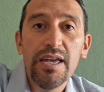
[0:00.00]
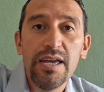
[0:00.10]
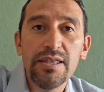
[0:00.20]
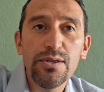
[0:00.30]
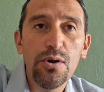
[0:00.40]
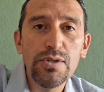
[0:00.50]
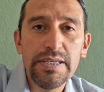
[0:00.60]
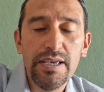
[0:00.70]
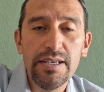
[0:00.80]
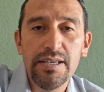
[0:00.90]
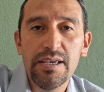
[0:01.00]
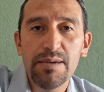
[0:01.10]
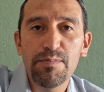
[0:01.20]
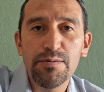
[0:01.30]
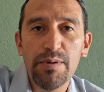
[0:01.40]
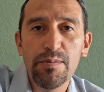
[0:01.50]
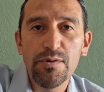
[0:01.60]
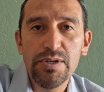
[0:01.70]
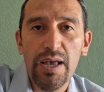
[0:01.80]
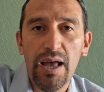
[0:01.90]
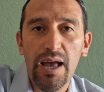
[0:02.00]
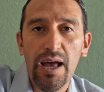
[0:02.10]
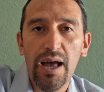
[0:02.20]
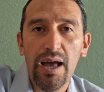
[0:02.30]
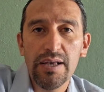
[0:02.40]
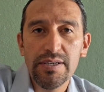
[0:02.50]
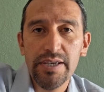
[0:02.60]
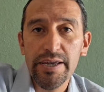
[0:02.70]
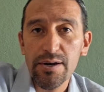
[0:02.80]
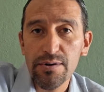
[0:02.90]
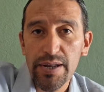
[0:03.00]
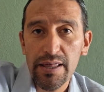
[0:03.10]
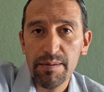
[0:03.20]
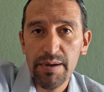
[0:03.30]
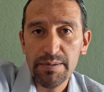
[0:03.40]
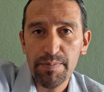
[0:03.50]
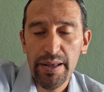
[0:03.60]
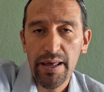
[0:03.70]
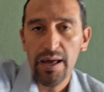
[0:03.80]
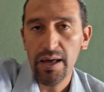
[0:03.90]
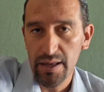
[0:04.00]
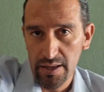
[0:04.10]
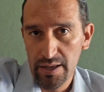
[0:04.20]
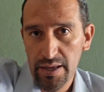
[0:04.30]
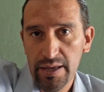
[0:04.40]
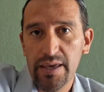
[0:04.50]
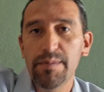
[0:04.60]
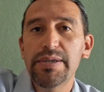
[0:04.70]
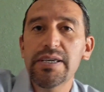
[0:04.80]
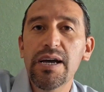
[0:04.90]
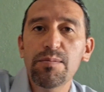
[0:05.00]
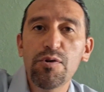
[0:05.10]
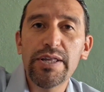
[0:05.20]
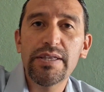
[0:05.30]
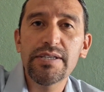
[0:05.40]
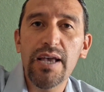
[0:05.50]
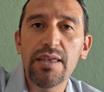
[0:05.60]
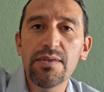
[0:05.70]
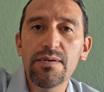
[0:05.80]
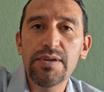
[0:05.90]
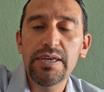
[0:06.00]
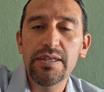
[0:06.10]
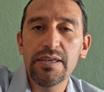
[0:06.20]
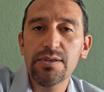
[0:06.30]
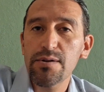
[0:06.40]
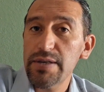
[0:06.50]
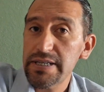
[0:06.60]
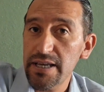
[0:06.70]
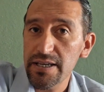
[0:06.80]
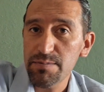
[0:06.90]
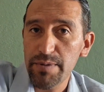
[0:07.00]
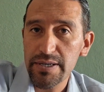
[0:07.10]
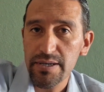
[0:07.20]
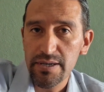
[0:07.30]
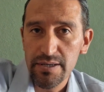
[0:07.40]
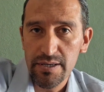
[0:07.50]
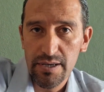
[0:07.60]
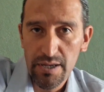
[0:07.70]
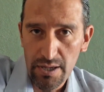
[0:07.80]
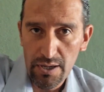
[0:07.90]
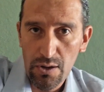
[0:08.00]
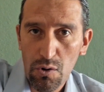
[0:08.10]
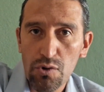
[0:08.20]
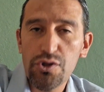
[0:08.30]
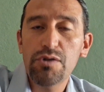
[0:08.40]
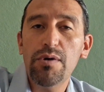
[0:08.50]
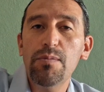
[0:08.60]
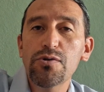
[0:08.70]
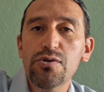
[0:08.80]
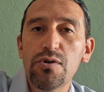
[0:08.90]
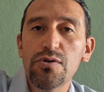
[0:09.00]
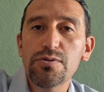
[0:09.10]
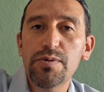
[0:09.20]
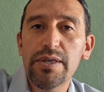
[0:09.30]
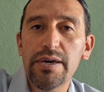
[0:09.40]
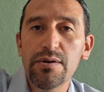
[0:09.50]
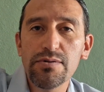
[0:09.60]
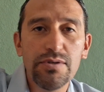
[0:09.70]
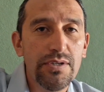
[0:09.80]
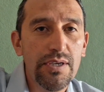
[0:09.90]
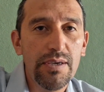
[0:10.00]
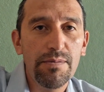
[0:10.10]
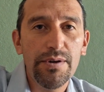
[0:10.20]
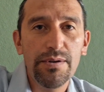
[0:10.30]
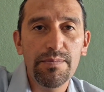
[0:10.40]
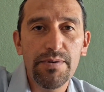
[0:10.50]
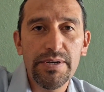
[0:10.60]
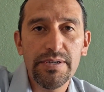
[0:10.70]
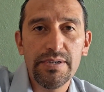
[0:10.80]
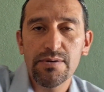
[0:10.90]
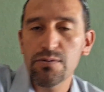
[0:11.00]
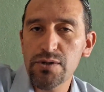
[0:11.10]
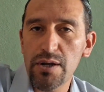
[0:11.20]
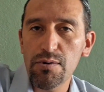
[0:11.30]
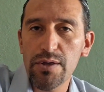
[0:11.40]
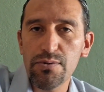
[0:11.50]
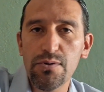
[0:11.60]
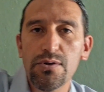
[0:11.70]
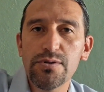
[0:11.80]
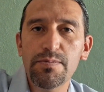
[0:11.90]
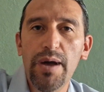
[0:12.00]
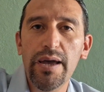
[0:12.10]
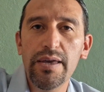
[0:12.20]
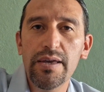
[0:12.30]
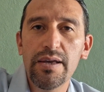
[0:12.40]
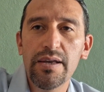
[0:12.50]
Entonces, eh, pues vamos a hacerlo nada más para que me sigan monetizando y dentro de seis meses continuamos con los videos y bueno, pues un saludo a todos. Bye.